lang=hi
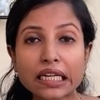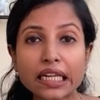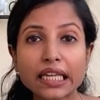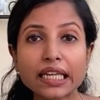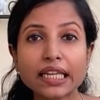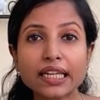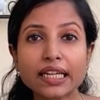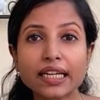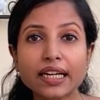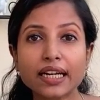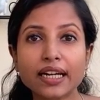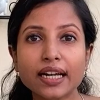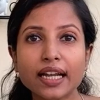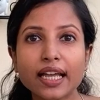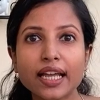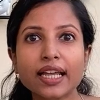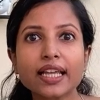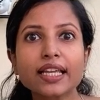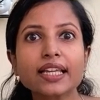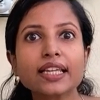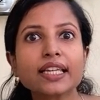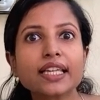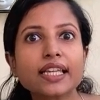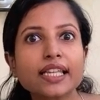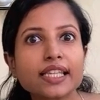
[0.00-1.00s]
नहीं करना है
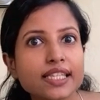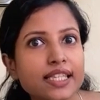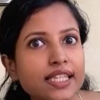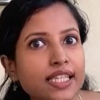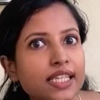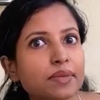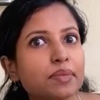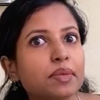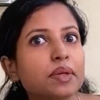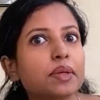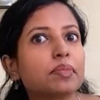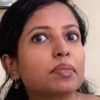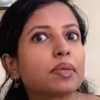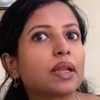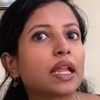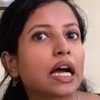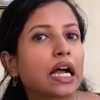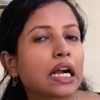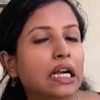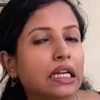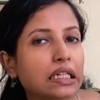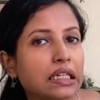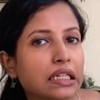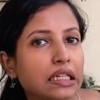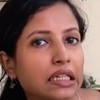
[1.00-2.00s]
किसी भी
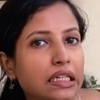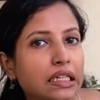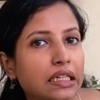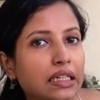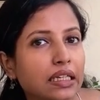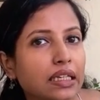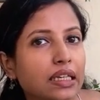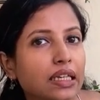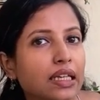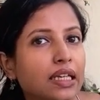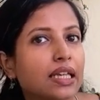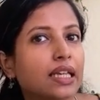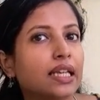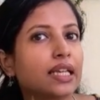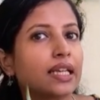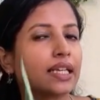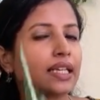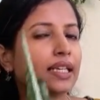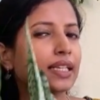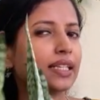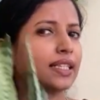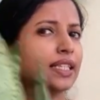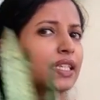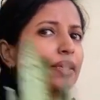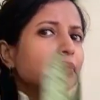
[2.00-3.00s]
प्लांट की
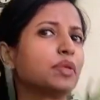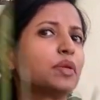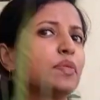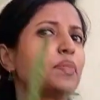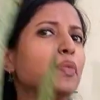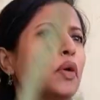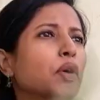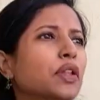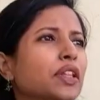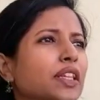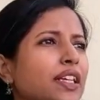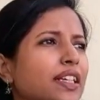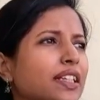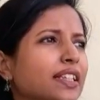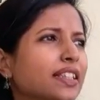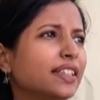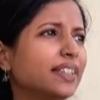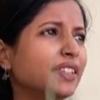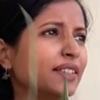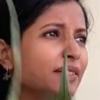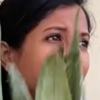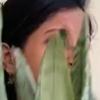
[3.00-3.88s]
किसी भी पौधे की